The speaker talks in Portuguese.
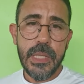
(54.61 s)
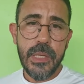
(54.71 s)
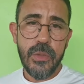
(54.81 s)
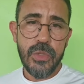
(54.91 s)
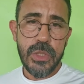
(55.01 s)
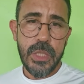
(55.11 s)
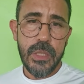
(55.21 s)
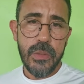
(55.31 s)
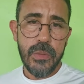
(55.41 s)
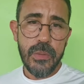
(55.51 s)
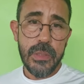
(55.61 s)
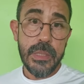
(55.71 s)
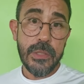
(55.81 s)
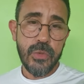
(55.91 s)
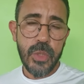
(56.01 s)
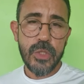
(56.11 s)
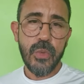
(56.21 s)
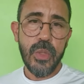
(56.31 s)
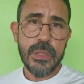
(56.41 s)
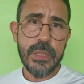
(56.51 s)
ter o dinheiro nas suas
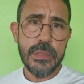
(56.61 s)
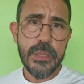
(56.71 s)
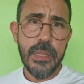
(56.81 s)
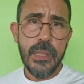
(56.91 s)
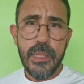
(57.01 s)
contas